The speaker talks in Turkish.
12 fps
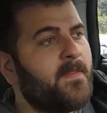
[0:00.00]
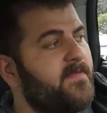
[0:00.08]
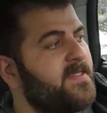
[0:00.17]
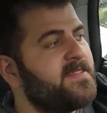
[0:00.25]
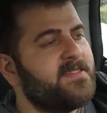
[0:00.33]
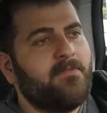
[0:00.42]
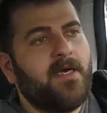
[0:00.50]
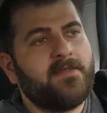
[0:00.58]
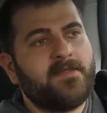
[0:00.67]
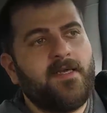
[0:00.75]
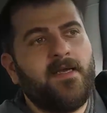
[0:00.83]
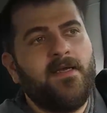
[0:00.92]
Ve Smart
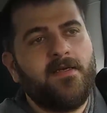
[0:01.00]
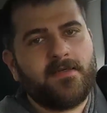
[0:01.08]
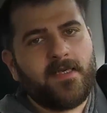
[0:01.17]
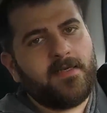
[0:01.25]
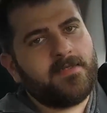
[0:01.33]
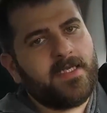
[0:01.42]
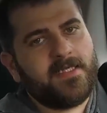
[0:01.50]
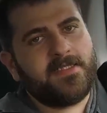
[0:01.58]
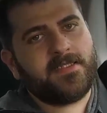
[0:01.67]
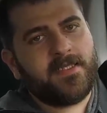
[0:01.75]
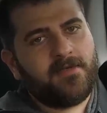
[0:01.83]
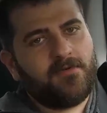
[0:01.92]
da
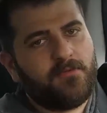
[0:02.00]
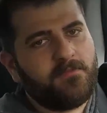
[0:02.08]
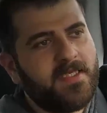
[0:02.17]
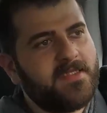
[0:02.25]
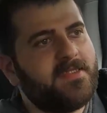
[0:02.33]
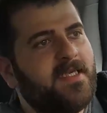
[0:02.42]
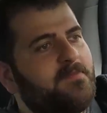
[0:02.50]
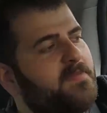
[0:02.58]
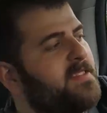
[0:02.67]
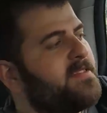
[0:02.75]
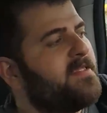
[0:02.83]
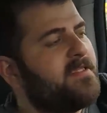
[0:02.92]
gerçekten benzer
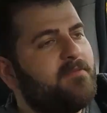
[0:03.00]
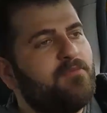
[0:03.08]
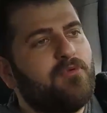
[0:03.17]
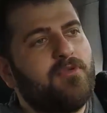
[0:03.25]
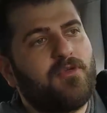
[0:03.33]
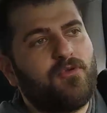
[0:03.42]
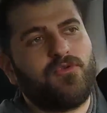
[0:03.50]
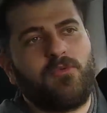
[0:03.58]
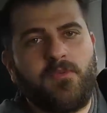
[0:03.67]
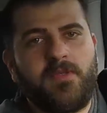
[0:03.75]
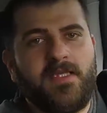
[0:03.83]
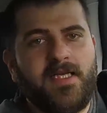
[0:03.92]
piyasadaki bulunan
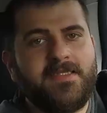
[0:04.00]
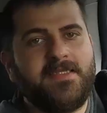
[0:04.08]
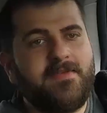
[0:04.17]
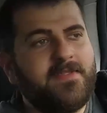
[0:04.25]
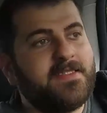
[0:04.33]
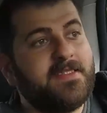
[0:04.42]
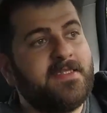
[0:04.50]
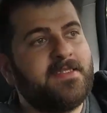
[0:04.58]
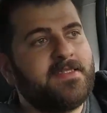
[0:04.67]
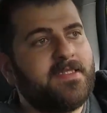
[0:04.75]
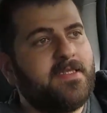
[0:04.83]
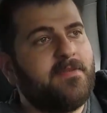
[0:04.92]
otomobiller seviyesinde
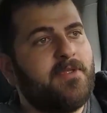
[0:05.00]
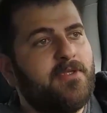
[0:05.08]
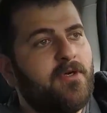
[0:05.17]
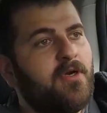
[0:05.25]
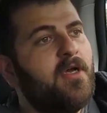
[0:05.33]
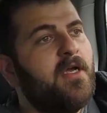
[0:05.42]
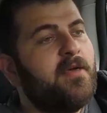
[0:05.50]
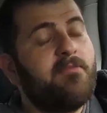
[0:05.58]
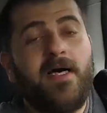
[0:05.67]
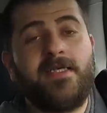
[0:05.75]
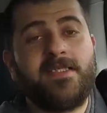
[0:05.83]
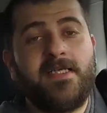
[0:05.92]
hızlanabiliyor.
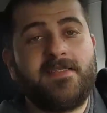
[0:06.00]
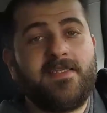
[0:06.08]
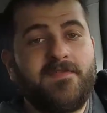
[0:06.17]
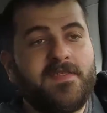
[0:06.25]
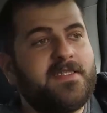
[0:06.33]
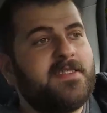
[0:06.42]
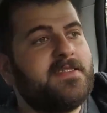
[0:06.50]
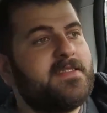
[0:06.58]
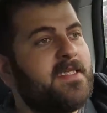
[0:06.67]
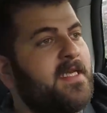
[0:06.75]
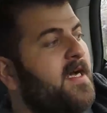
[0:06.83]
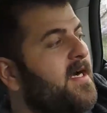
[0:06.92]
Bazen trafikte
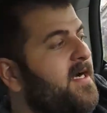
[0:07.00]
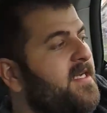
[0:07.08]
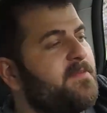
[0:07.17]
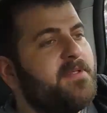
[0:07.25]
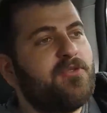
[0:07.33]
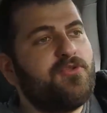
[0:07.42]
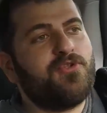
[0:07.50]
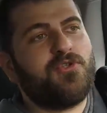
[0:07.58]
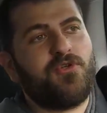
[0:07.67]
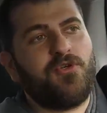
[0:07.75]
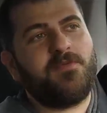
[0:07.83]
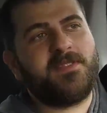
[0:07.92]
sizi arabayı
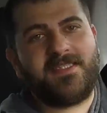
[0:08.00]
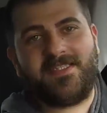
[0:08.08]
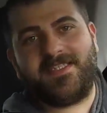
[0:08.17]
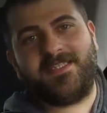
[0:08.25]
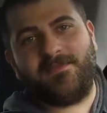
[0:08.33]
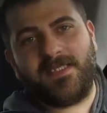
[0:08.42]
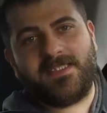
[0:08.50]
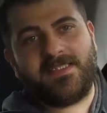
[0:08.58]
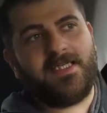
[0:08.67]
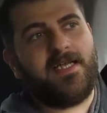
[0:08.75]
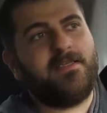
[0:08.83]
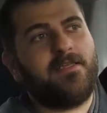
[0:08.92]
küçük görüp sıkıştırmak
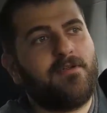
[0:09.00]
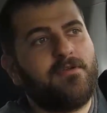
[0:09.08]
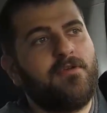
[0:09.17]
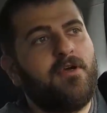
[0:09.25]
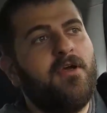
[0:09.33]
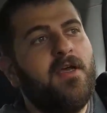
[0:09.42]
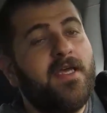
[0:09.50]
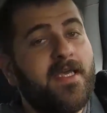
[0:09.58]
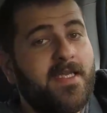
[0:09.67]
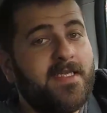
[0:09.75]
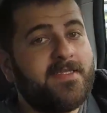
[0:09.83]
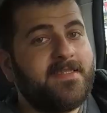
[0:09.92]
isteyenler oluyor.
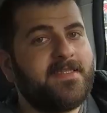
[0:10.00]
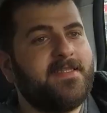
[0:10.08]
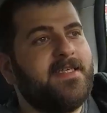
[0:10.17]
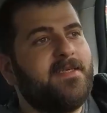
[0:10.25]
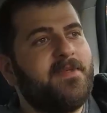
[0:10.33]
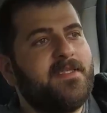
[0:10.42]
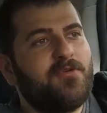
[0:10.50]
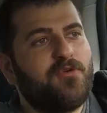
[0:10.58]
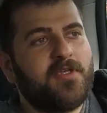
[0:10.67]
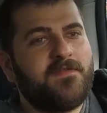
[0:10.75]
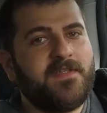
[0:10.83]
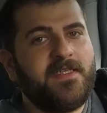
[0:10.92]
Elektrikli arabanın
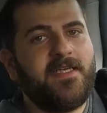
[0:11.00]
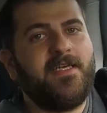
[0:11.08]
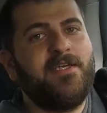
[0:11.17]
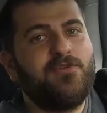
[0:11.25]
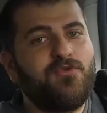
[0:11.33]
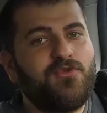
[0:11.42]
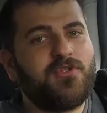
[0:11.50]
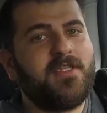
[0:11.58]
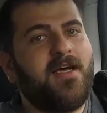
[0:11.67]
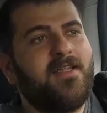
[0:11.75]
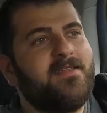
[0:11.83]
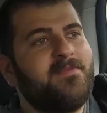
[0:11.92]
o rafine güç
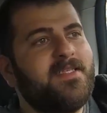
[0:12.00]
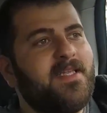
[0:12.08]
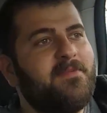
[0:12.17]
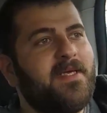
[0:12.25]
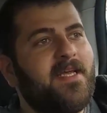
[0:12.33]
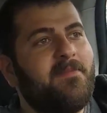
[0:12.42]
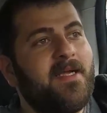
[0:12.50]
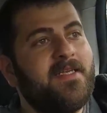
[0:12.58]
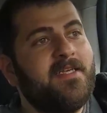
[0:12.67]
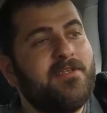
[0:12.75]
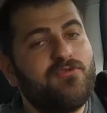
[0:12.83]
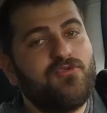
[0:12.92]
dağılımıyla beraber
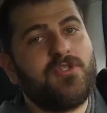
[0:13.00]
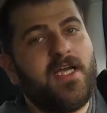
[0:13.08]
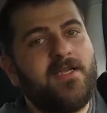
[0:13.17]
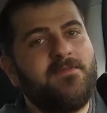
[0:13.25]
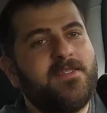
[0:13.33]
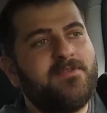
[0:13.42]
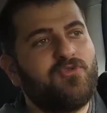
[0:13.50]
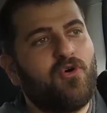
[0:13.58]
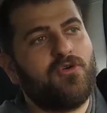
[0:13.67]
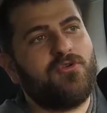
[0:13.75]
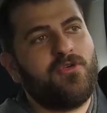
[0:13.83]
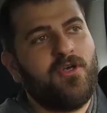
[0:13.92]
güzel bir
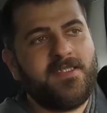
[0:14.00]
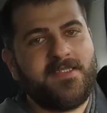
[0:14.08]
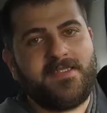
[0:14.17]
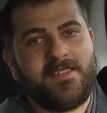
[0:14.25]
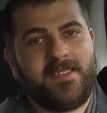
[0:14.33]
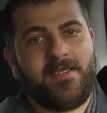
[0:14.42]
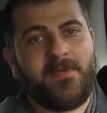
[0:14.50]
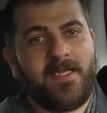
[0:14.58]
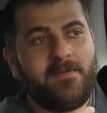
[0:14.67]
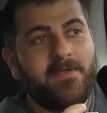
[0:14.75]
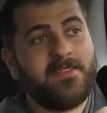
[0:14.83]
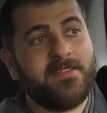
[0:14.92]
tork hissiyle
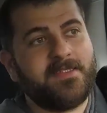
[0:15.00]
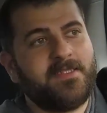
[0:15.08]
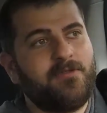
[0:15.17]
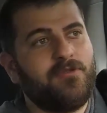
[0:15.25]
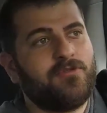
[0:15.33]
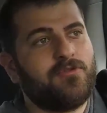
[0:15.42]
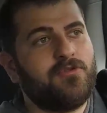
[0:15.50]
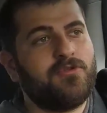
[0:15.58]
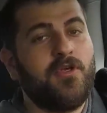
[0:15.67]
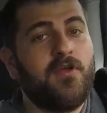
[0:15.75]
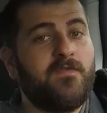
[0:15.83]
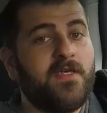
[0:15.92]
beraber hızlanıyorsunuz
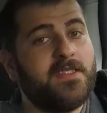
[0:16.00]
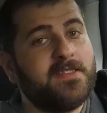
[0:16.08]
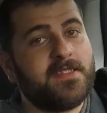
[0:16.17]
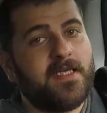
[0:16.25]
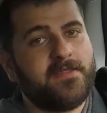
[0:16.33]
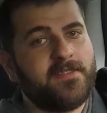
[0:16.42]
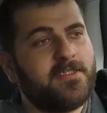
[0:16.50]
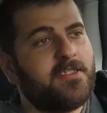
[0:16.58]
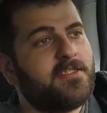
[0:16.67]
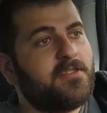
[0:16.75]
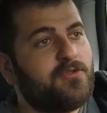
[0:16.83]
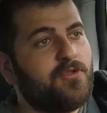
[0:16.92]
ve insanları
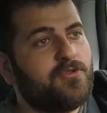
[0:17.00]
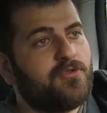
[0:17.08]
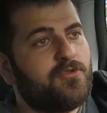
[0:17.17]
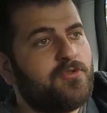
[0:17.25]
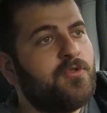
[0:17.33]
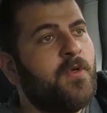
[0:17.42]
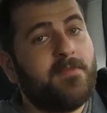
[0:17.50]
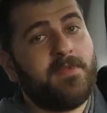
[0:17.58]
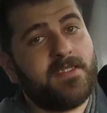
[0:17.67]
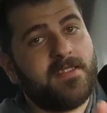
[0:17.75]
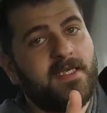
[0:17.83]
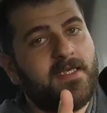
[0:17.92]
şaşırtıyorsunuz.
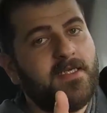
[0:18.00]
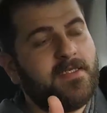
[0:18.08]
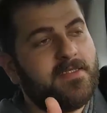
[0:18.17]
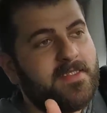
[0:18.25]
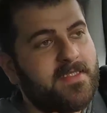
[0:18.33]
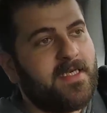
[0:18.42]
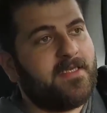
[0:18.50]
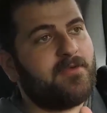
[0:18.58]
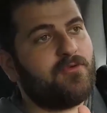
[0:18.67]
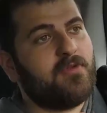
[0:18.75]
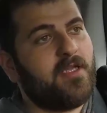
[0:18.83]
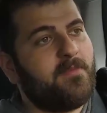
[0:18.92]
Tabii ki de
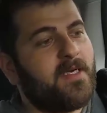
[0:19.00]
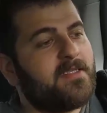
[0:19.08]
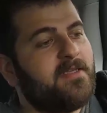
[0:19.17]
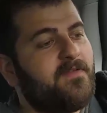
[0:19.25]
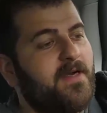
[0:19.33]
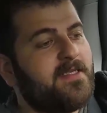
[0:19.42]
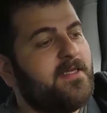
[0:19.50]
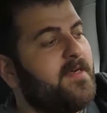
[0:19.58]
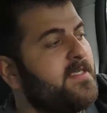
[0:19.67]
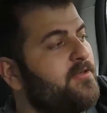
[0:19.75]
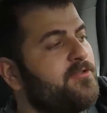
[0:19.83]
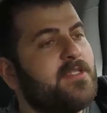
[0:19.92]
dikkatli kullanmakta fayda
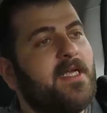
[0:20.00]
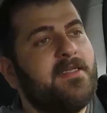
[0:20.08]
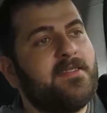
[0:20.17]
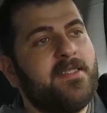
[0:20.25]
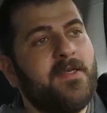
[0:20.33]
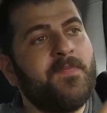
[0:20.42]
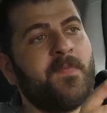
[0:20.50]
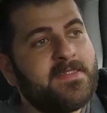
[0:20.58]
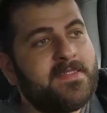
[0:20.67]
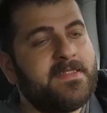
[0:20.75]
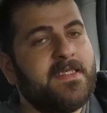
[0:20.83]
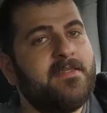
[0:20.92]
var. Özellikle
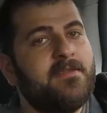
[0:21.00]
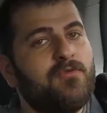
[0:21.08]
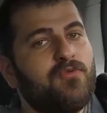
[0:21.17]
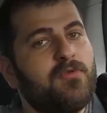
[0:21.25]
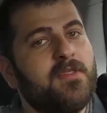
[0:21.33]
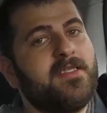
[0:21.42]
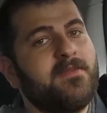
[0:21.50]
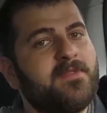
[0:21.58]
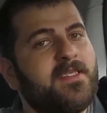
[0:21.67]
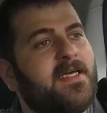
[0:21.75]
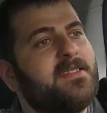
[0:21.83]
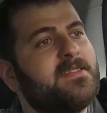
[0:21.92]
sizin kullanım
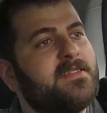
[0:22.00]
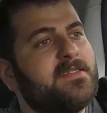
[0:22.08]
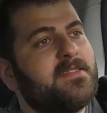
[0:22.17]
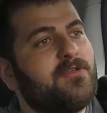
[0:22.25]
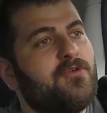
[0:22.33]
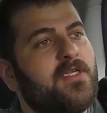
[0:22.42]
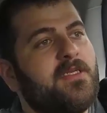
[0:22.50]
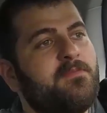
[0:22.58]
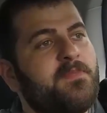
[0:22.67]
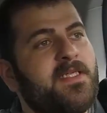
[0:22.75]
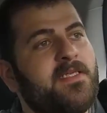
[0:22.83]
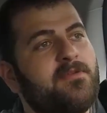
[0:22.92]
tarzınıza göre
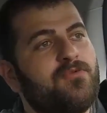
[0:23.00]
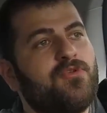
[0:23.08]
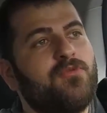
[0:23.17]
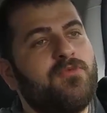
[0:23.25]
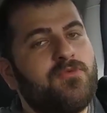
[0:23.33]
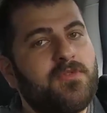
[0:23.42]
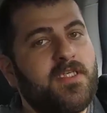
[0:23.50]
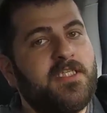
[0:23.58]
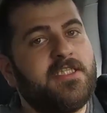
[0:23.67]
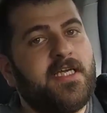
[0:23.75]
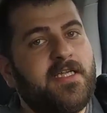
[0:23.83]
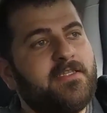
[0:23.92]
pil durumu
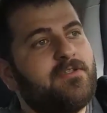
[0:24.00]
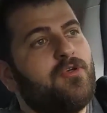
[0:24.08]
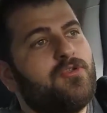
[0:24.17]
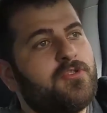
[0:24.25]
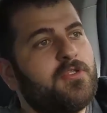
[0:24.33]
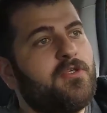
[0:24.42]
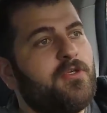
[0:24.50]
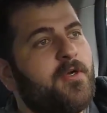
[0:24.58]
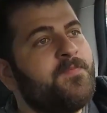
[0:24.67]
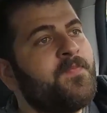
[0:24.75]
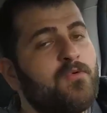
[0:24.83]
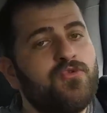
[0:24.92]
değişkenlik gösteriyor.
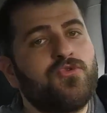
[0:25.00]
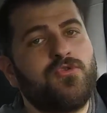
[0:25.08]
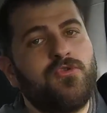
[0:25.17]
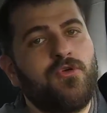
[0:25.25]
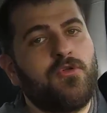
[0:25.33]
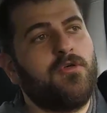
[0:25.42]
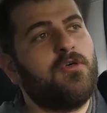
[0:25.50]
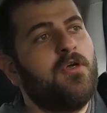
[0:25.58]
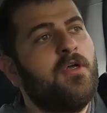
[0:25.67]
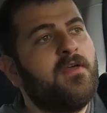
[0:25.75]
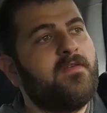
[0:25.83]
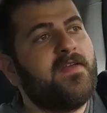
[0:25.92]
Uzun yolu
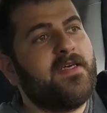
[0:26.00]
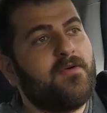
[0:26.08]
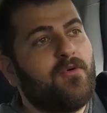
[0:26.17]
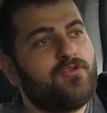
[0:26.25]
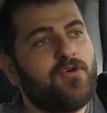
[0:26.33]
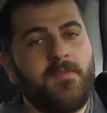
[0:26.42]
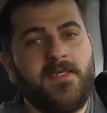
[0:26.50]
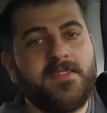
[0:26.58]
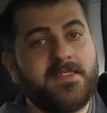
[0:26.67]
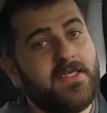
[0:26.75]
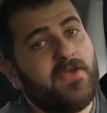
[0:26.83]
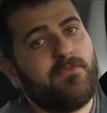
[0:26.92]
ve otobanı
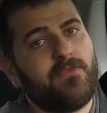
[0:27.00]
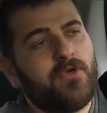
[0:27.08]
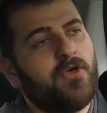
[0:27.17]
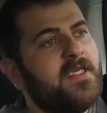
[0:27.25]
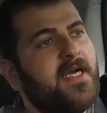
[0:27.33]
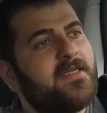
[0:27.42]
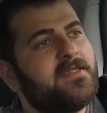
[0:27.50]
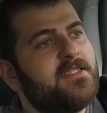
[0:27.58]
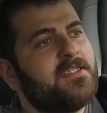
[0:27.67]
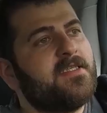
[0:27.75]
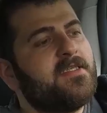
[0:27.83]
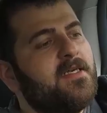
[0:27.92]
sevmiyor.
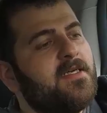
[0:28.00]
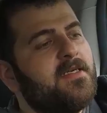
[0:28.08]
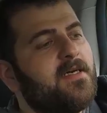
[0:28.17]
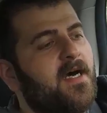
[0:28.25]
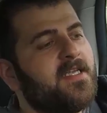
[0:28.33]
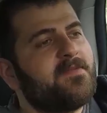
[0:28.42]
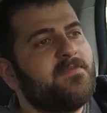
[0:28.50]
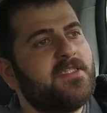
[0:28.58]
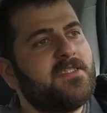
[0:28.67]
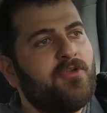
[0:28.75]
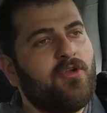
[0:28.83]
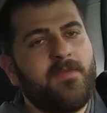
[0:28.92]
Yaklaşık
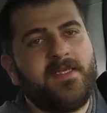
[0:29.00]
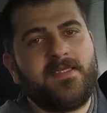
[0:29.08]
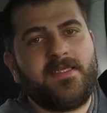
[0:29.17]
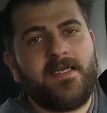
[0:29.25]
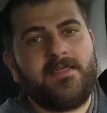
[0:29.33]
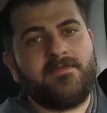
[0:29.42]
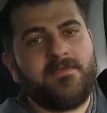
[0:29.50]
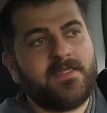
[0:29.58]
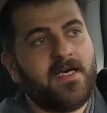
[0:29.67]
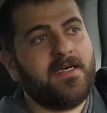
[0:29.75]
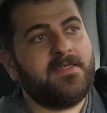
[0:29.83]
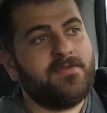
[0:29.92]
60 kilometreden
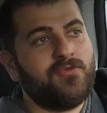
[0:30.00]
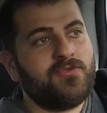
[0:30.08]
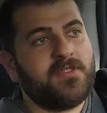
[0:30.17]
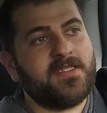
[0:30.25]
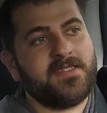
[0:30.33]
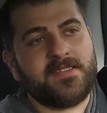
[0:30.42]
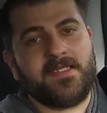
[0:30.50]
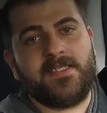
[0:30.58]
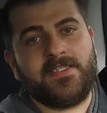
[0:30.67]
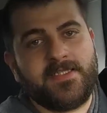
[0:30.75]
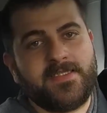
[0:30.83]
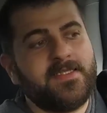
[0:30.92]
daha yüksek
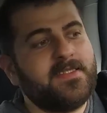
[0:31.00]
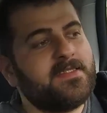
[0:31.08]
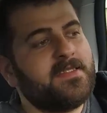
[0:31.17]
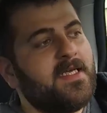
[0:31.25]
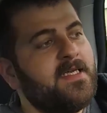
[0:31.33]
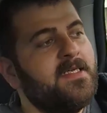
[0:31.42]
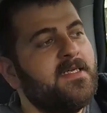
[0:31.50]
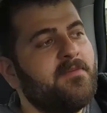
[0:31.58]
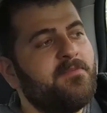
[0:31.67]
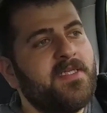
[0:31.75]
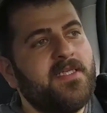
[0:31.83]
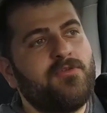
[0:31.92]
hızlara çıktığınızda
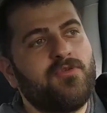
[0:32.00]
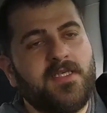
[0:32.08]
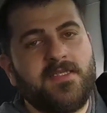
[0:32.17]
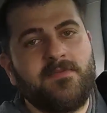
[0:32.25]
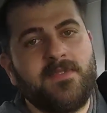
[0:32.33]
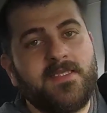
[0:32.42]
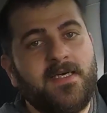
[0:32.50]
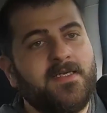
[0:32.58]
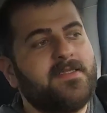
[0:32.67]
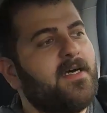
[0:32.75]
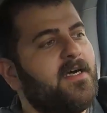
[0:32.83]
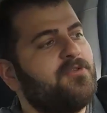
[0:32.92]
pil tüketimi
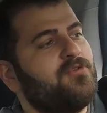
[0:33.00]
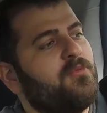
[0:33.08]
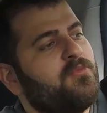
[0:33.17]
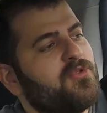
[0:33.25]
daha da artıyor.